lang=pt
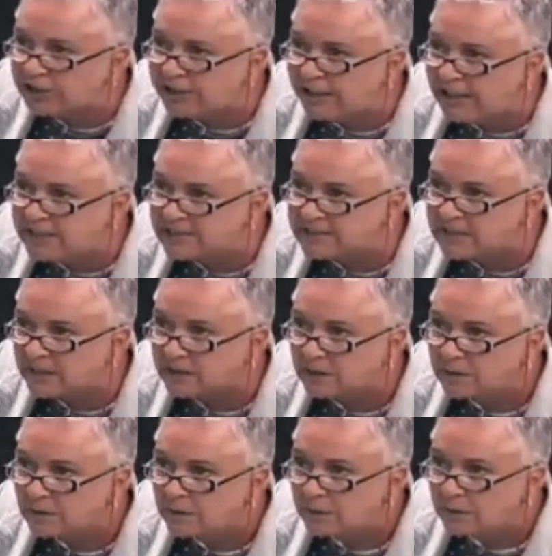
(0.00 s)
de criança.
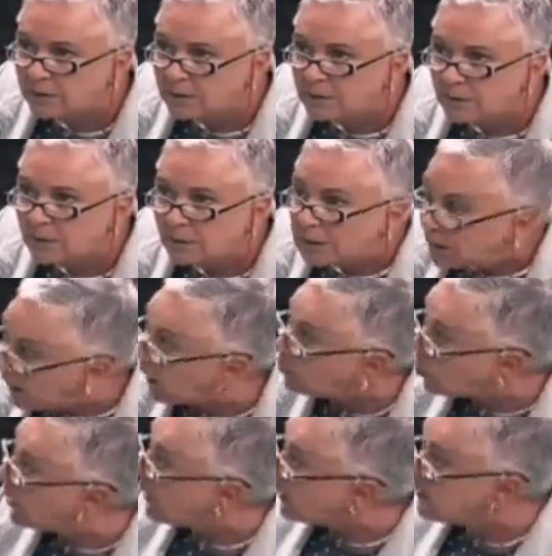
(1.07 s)
E
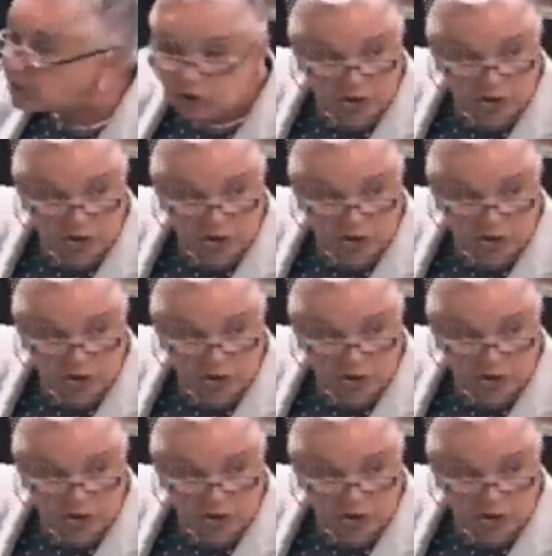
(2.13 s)
agora é